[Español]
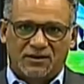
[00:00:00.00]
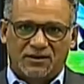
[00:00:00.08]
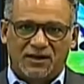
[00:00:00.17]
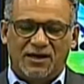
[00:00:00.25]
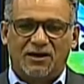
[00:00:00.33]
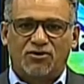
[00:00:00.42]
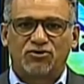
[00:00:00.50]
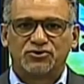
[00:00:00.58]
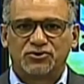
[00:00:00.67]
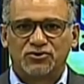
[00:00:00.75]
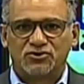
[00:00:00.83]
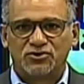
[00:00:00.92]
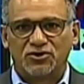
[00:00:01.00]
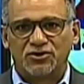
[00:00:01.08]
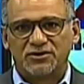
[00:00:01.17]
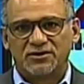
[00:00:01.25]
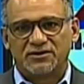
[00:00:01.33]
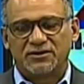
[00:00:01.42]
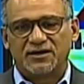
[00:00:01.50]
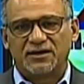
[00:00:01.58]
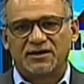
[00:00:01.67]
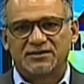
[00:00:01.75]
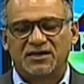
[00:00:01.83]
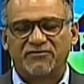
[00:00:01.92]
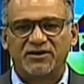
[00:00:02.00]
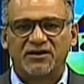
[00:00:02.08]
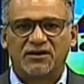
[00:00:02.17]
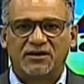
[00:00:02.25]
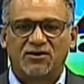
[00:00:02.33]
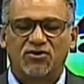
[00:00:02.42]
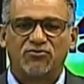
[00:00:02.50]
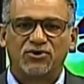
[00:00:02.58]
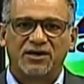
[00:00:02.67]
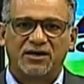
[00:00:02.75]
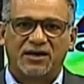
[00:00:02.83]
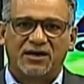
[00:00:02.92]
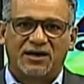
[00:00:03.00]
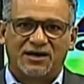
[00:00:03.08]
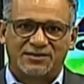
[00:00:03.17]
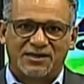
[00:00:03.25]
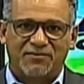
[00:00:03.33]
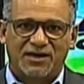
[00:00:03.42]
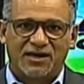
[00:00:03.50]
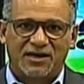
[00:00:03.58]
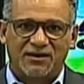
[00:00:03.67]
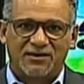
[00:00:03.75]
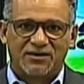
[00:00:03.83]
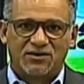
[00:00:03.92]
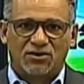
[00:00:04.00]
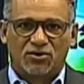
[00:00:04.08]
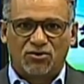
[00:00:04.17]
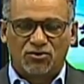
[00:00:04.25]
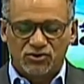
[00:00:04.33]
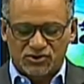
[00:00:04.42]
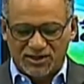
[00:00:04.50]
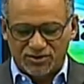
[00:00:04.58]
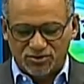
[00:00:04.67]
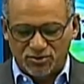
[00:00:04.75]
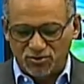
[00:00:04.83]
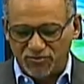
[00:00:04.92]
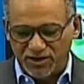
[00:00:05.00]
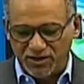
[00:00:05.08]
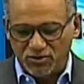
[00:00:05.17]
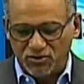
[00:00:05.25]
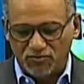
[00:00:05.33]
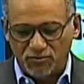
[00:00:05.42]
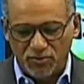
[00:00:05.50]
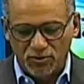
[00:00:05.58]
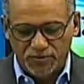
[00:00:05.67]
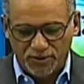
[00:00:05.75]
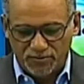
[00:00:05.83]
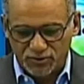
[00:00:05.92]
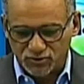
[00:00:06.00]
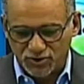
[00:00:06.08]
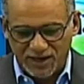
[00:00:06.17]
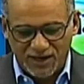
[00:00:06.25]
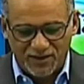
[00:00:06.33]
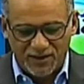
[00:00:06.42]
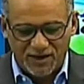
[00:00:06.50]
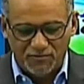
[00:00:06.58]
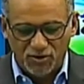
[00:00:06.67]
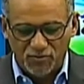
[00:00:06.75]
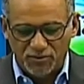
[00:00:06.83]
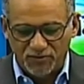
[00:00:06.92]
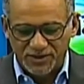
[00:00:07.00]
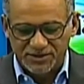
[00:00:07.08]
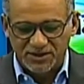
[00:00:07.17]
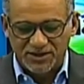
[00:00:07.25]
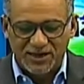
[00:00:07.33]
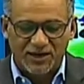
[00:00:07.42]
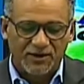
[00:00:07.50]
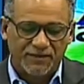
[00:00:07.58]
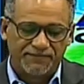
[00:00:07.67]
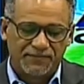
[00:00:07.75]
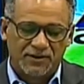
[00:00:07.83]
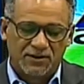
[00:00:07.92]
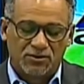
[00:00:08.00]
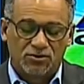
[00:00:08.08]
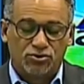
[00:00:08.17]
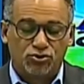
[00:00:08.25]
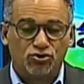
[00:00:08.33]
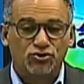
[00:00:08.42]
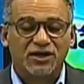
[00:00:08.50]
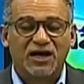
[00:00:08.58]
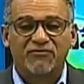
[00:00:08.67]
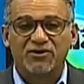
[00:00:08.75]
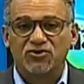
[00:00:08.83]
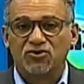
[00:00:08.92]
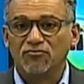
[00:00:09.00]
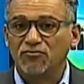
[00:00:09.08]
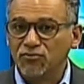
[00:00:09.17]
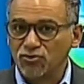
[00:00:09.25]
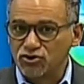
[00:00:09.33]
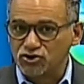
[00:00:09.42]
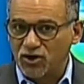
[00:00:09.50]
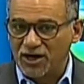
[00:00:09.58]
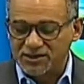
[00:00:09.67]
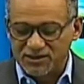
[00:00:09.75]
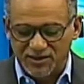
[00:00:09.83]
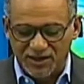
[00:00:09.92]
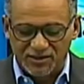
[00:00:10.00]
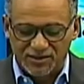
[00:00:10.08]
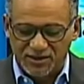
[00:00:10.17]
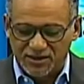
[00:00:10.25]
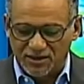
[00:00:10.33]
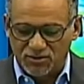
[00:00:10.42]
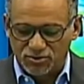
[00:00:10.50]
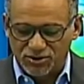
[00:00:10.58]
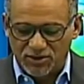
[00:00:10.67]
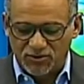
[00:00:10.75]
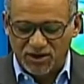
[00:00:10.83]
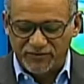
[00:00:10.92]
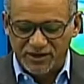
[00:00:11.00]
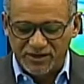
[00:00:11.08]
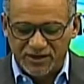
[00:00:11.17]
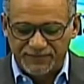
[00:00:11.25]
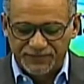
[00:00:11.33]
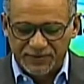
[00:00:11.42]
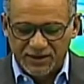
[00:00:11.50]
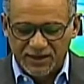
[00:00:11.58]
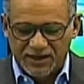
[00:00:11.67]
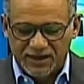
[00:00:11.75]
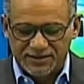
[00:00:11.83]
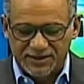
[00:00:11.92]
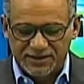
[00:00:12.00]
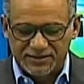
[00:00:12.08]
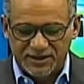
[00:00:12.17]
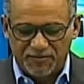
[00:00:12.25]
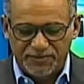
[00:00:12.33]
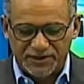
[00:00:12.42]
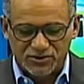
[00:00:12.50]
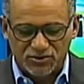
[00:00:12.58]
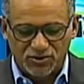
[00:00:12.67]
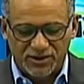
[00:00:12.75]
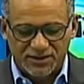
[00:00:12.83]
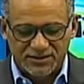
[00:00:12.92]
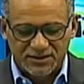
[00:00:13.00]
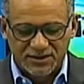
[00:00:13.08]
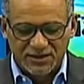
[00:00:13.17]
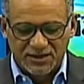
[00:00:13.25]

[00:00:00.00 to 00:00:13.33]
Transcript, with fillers: la construcción de esa vía que comunica a Samaná con Santo Domingo, muy promocionada, muy publicitada, donde ha habido muchos accidentes que ha costado la vida a tantas personas.